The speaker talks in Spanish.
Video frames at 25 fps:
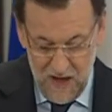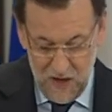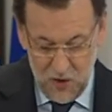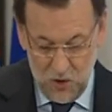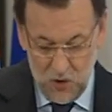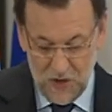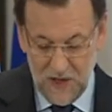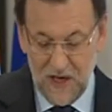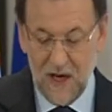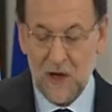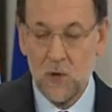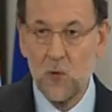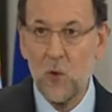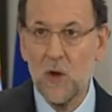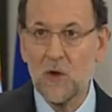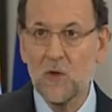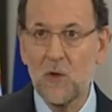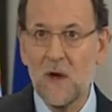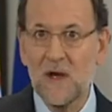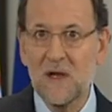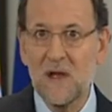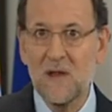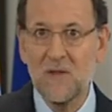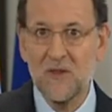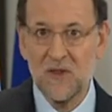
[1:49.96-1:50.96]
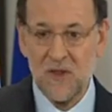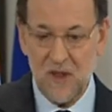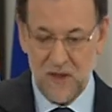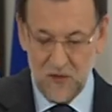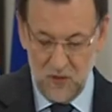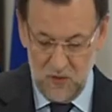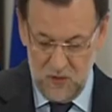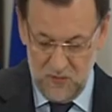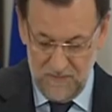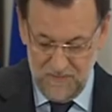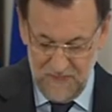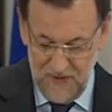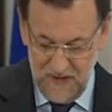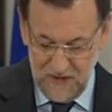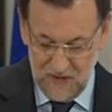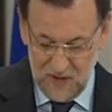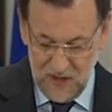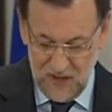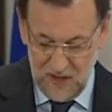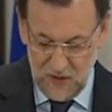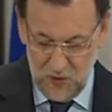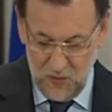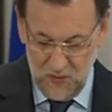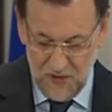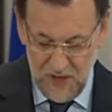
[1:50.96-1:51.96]
Con el acuerdo alcanzado
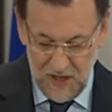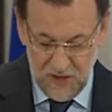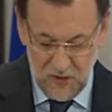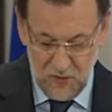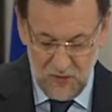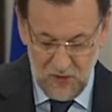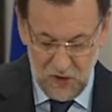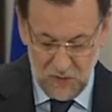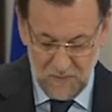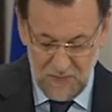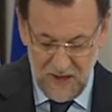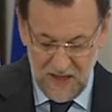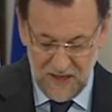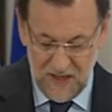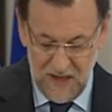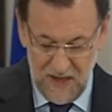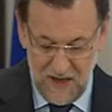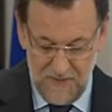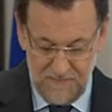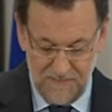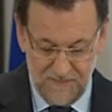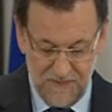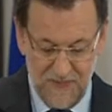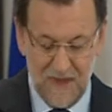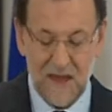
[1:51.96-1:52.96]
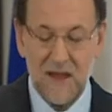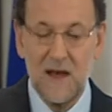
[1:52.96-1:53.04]
entre el Gobierno de España